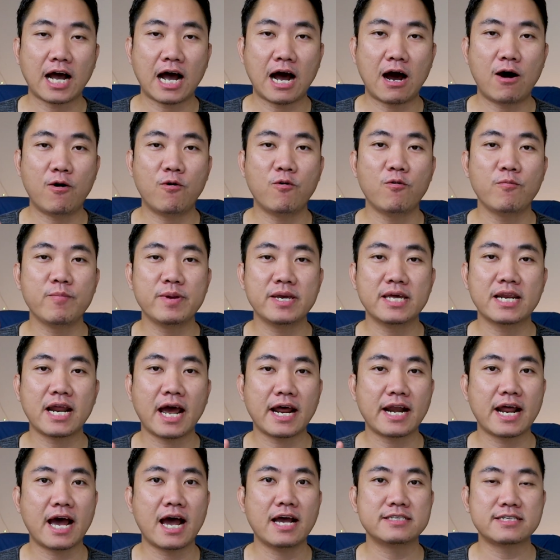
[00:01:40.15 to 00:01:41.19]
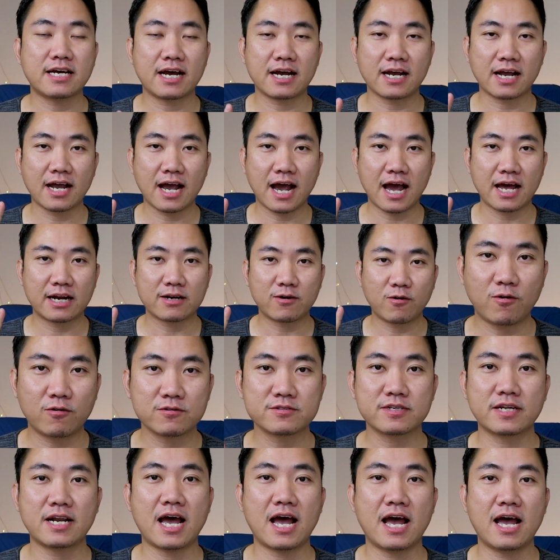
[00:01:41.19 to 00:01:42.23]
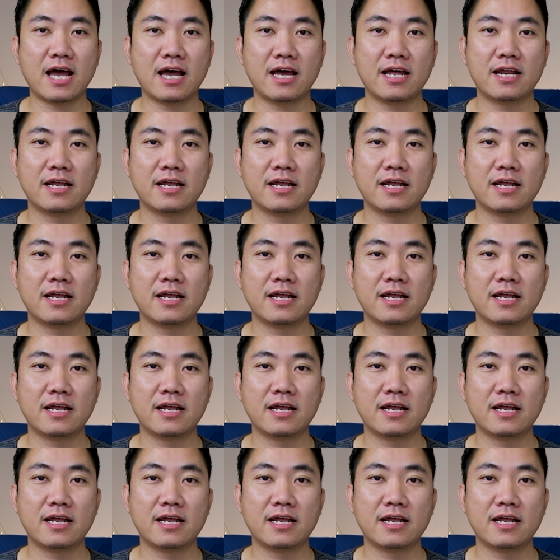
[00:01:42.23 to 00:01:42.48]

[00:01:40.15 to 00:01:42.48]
เขามีรายได้จากการโฆษณา